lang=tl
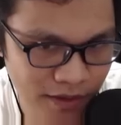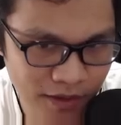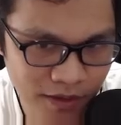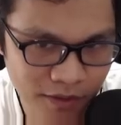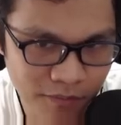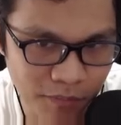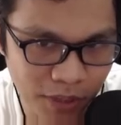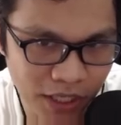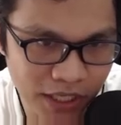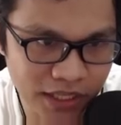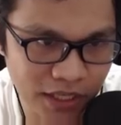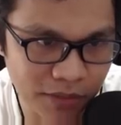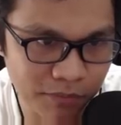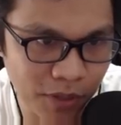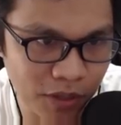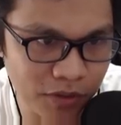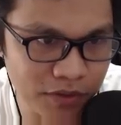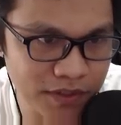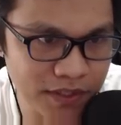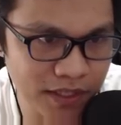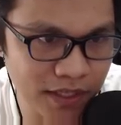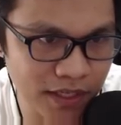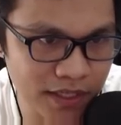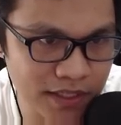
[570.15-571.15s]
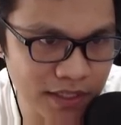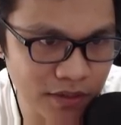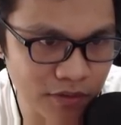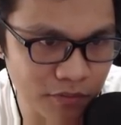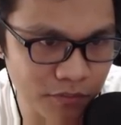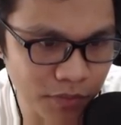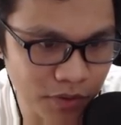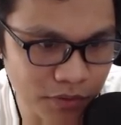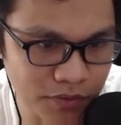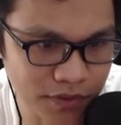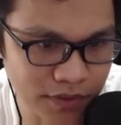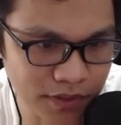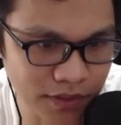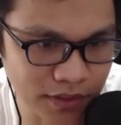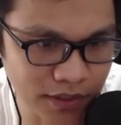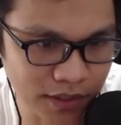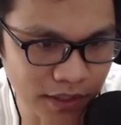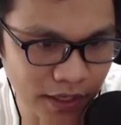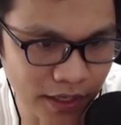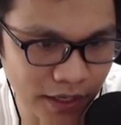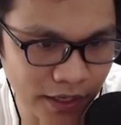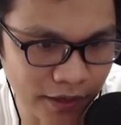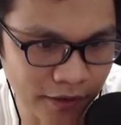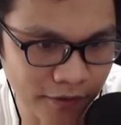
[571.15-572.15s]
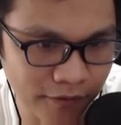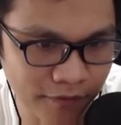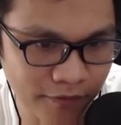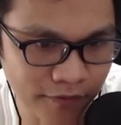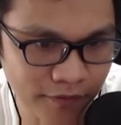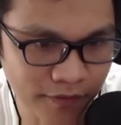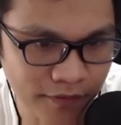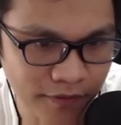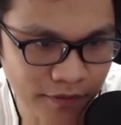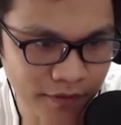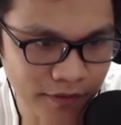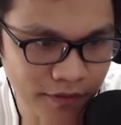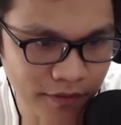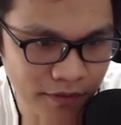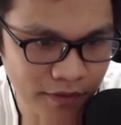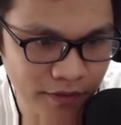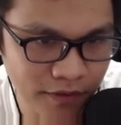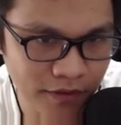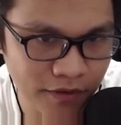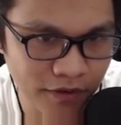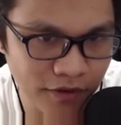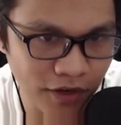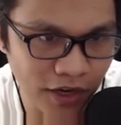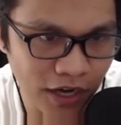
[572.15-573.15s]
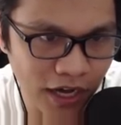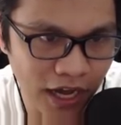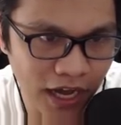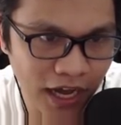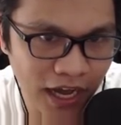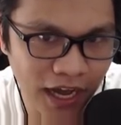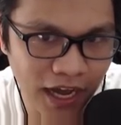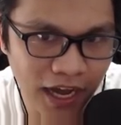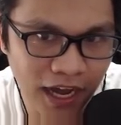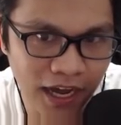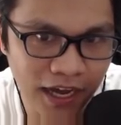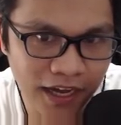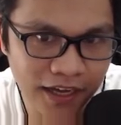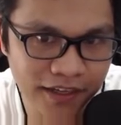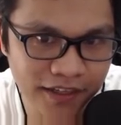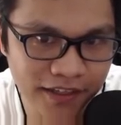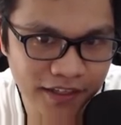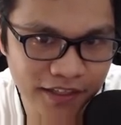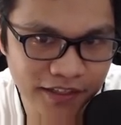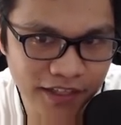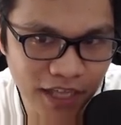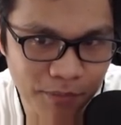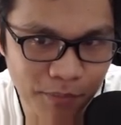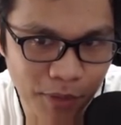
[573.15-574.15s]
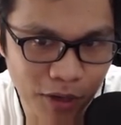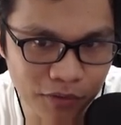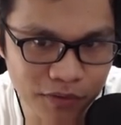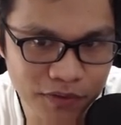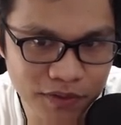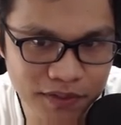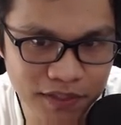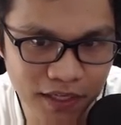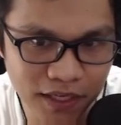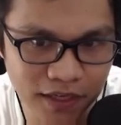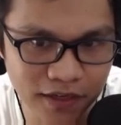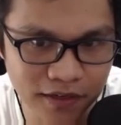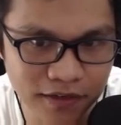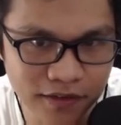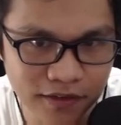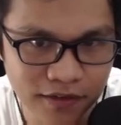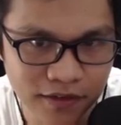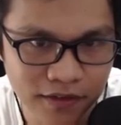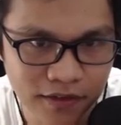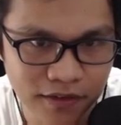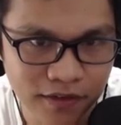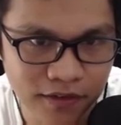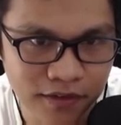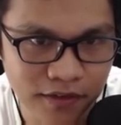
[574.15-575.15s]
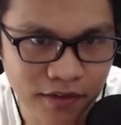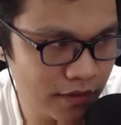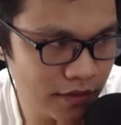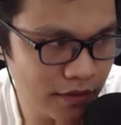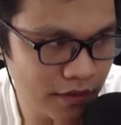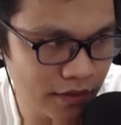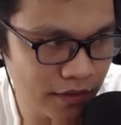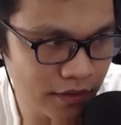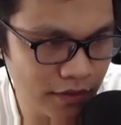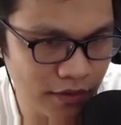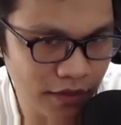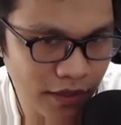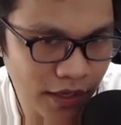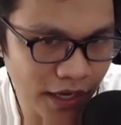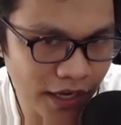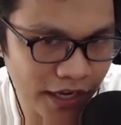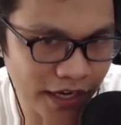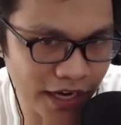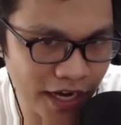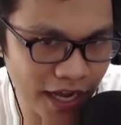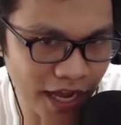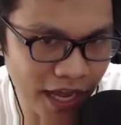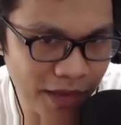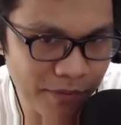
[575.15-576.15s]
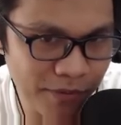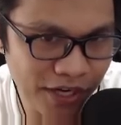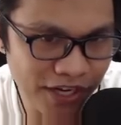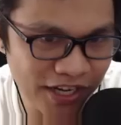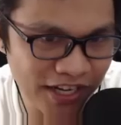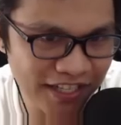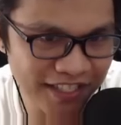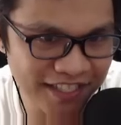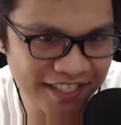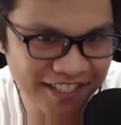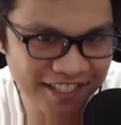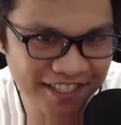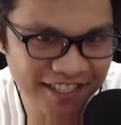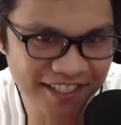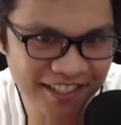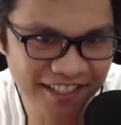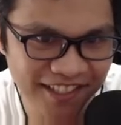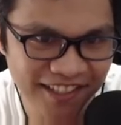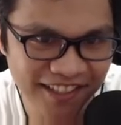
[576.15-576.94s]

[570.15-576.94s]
Palit ang bouncer asa tong bouncer di eh, ay. Ah, ate bouncer. Aray, boss.